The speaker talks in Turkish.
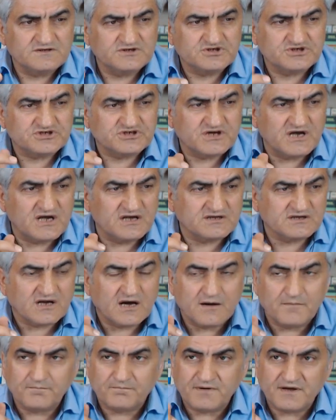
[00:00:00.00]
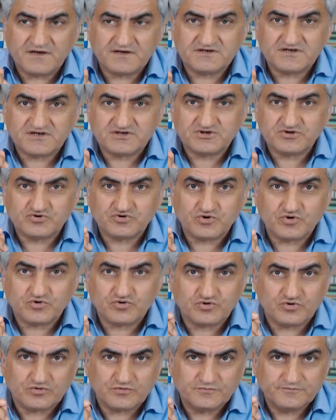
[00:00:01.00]
Şeytan pençesi
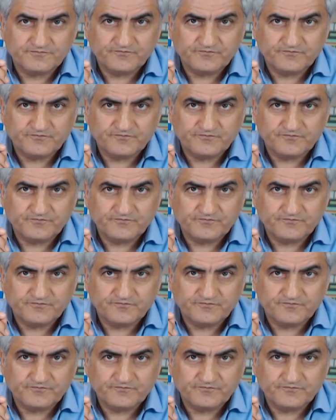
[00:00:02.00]
kökü.